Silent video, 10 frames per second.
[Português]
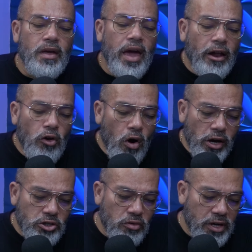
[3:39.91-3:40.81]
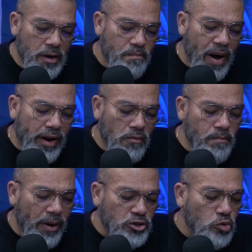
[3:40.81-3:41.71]
É lógico que para um
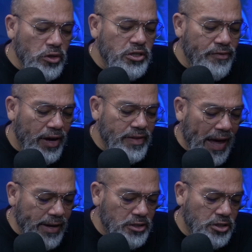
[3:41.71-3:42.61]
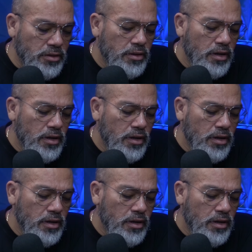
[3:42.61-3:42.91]
pastor de verdade,